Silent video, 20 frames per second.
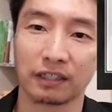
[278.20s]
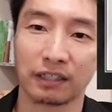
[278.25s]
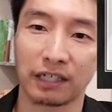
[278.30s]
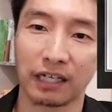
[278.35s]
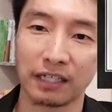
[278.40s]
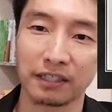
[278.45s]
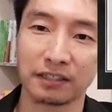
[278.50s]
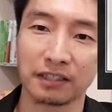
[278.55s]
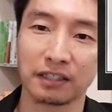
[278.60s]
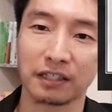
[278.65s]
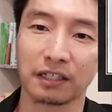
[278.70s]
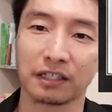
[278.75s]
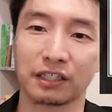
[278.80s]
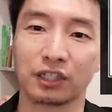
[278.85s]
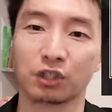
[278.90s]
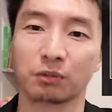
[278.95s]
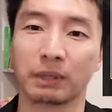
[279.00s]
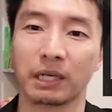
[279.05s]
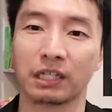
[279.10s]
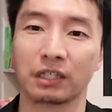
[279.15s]
で、会社の中
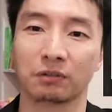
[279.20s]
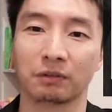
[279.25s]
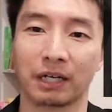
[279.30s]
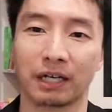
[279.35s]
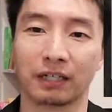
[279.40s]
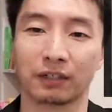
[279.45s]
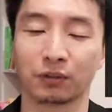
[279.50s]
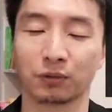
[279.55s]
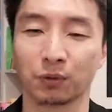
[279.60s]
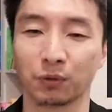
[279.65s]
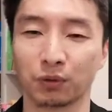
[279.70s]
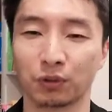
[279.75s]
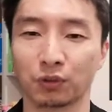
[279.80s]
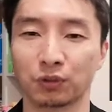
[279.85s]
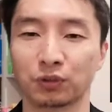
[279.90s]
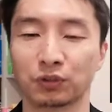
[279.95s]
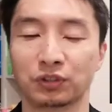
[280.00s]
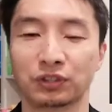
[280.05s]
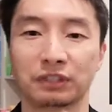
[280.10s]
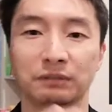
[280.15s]
にいる場合には、そう
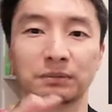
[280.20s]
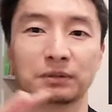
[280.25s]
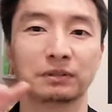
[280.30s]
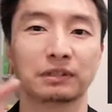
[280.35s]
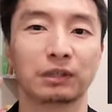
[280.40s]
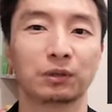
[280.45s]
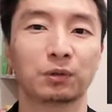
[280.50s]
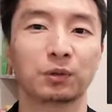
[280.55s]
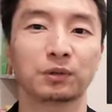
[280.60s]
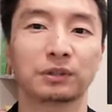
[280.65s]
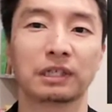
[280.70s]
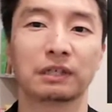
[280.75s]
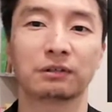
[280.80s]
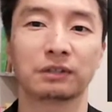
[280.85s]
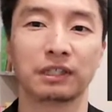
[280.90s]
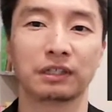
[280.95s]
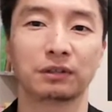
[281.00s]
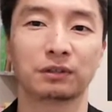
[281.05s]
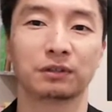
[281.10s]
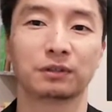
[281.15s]
いう自分が
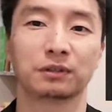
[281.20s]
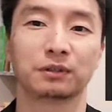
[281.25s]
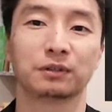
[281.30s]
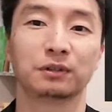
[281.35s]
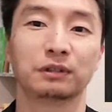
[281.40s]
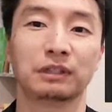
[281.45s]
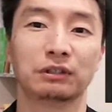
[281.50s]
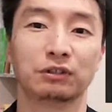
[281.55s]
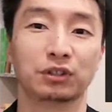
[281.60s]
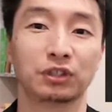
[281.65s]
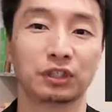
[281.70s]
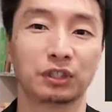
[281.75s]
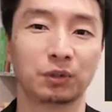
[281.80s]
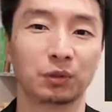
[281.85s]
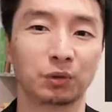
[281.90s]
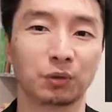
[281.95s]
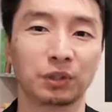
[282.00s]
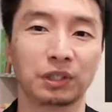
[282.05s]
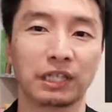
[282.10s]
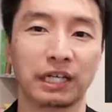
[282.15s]
コンサルティングするっていう
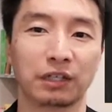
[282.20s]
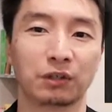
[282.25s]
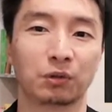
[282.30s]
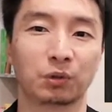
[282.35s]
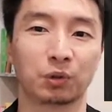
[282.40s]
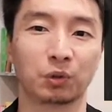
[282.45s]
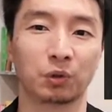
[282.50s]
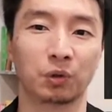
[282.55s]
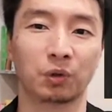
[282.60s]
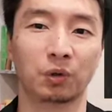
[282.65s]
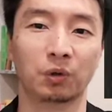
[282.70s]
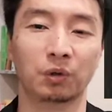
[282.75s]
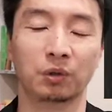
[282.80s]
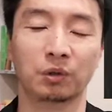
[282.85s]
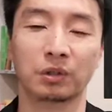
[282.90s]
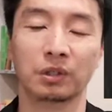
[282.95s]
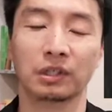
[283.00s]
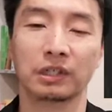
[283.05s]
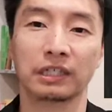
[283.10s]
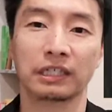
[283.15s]
仕事以外のこと
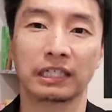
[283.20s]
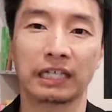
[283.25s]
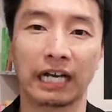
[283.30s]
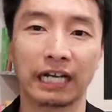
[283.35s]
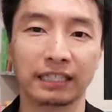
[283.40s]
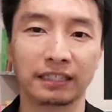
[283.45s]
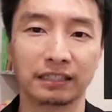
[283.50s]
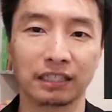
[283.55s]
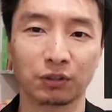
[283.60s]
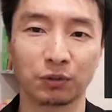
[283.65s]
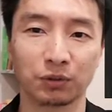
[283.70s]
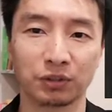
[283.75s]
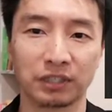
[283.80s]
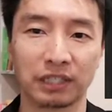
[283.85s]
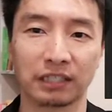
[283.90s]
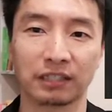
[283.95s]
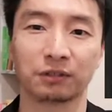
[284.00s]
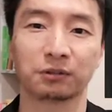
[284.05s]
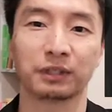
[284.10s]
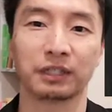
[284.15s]
を、会社とし
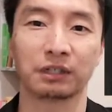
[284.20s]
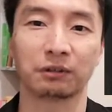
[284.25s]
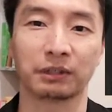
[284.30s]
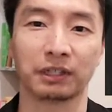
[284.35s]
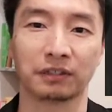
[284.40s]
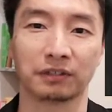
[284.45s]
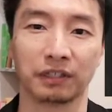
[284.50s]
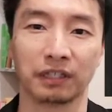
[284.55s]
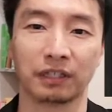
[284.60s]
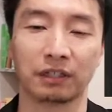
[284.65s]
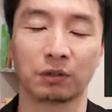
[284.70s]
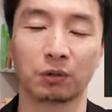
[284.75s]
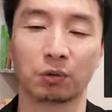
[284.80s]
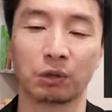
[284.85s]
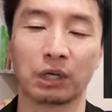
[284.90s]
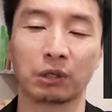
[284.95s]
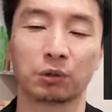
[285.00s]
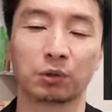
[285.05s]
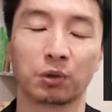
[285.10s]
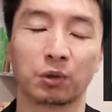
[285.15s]
てやってくれてるわけですね。
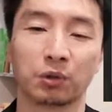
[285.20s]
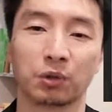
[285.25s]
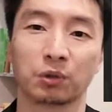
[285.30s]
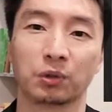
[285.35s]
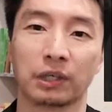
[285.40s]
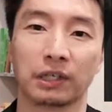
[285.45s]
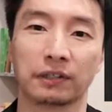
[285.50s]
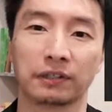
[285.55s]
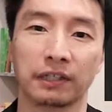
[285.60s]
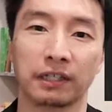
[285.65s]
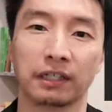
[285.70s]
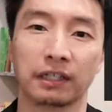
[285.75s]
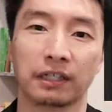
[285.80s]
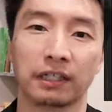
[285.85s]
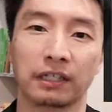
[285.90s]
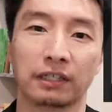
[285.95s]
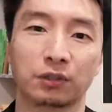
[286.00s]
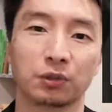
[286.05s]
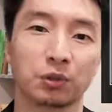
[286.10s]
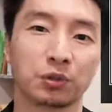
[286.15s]
他の同僚とか
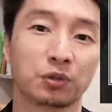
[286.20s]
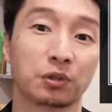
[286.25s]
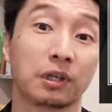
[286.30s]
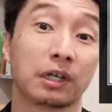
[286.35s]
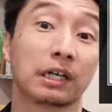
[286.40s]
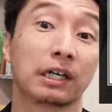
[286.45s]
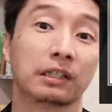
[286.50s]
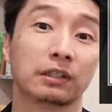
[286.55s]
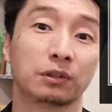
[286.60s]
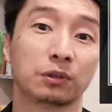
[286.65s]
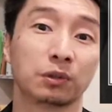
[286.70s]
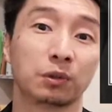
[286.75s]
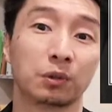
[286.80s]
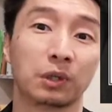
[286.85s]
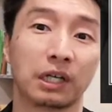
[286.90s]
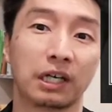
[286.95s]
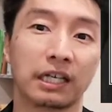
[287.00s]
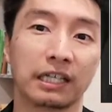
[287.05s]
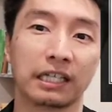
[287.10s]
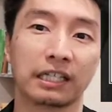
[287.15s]
ね、上司とかが
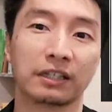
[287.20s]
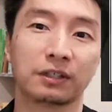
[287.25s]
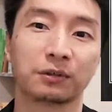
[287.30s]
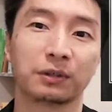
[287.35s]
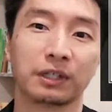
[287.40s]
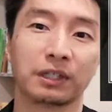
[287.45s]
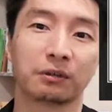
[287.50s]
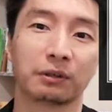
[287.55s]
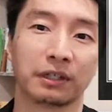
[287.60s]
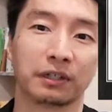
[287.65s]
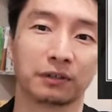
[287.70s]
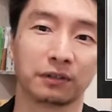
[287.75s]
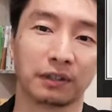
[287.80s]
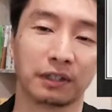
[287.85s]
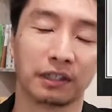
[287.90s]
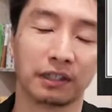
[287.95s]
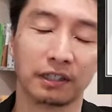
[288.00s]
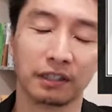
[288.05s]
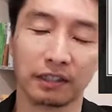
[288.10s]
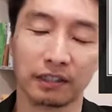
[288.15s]
とかがやってくれてるわけです。